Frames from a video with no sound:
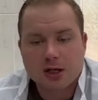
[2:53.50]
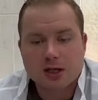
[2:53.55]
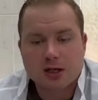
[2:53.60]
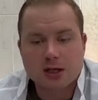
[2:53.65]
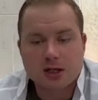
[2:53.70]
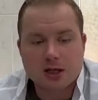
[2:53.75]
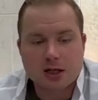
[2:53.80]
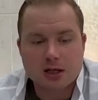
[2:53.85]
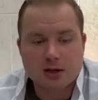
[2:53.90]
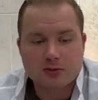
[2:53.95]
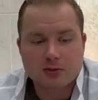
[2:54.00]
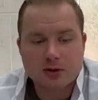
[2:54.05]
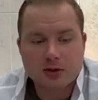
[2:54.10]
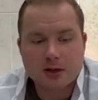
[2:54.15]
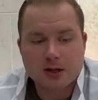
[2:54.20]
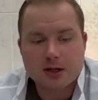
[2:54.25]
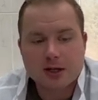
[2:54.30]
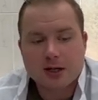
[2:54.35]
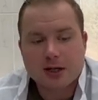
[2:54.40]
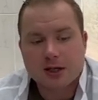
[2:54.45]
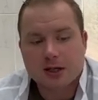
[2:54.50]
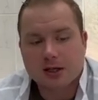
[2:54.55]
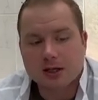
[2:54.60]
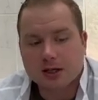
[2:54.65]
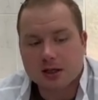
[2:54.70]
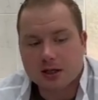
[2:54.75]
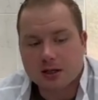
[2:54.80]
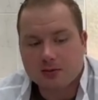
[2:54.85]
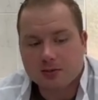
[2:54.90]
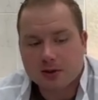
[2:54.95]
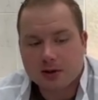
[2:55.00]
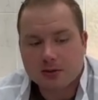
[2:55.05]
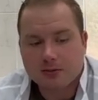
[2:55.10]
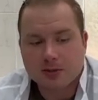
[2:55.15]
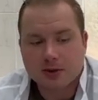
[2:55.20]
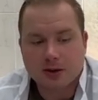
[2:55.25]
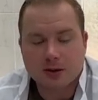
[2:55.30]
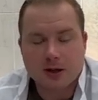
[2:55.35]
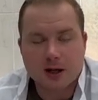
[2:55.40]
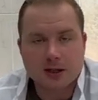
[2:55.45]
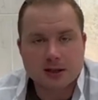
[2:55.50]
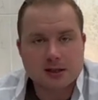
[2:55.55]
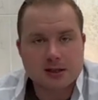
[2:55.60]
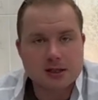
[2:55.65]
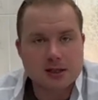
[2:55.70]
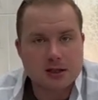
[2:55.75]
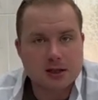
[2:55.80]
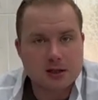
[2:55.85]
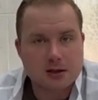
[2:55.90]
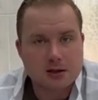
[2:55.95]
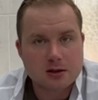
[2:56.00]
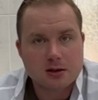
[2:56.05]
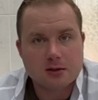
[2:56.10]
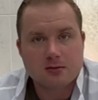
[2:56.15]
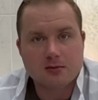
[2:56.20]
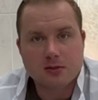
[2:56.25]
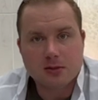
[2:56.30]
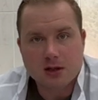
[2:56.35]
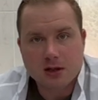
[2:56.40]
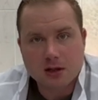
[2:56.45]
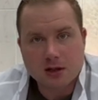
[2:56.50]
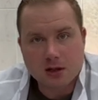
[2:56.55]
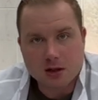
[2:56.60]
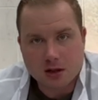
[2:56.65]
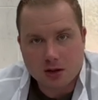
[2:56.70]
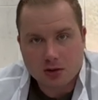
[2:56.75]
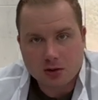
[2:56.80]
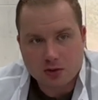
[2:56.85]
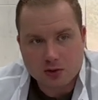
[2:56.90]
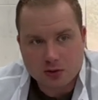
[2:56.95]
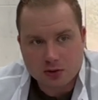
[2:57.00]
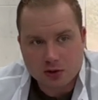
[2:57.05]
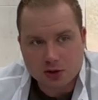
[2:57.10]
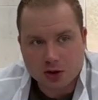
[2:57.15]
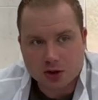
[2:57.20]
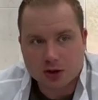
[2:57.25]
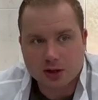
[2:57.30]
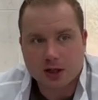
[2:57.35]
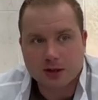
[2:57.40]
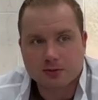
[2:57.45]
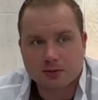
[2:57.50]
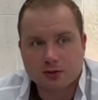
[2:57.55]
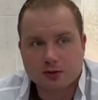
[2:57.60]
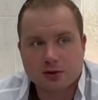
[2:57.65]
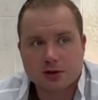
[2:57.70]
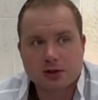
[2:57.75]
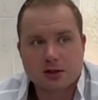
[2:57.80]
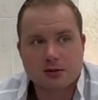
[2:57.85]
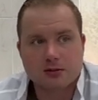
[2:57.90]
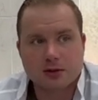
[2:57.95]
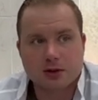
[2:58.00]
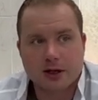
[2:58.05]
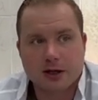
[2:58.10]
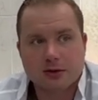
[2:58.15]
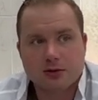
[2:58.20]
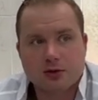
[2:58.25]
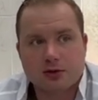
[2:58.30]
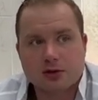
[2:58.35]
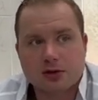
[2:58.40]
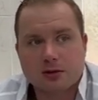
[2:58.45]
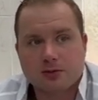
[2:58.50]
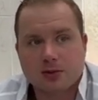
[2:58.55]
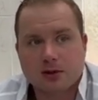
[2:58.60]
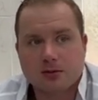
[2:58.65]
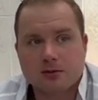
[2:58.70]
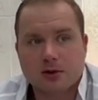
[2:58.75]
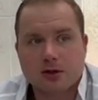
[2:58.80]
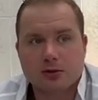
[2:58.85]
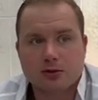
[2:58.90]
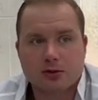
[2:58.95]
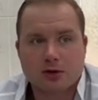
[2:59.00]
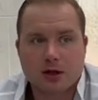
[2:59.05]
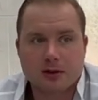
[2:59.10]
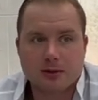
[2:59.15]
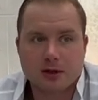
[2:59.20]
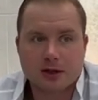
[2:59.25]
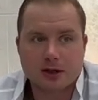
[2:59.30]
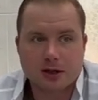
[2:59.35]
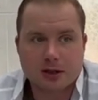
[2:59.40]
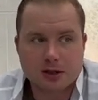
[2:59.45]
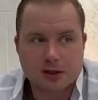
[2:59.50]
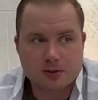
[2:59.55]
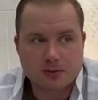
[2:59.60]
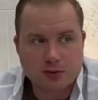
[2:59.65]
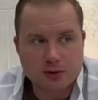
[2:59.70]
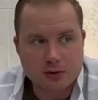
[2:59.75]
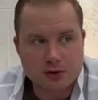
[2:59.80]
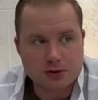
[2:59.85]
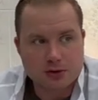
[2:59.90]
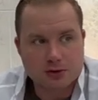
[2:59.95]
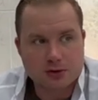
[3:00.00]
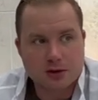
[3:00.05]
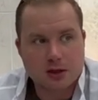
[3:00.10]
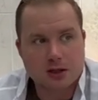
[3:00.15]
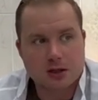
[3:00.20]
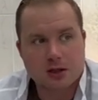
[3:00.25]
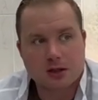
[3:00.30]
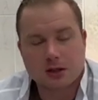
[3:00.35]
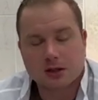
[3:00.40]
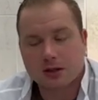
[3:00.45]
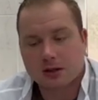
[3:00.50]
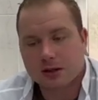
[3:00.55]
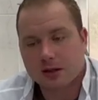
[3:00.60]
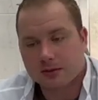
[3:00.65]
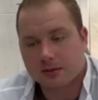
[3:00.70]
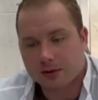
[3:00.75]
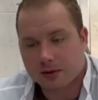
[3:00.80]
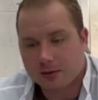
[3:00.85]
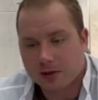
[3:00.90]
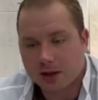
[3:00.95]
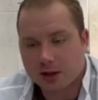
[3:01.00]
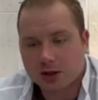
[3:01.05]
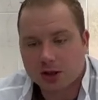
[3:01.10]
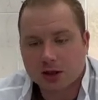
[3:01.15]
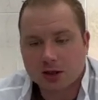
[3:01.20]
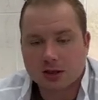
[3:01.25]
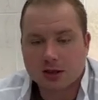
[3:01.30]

не было гиперпролактиномии той же, допустим, да, то есть, к примеру, там она использует какие-то там небольшие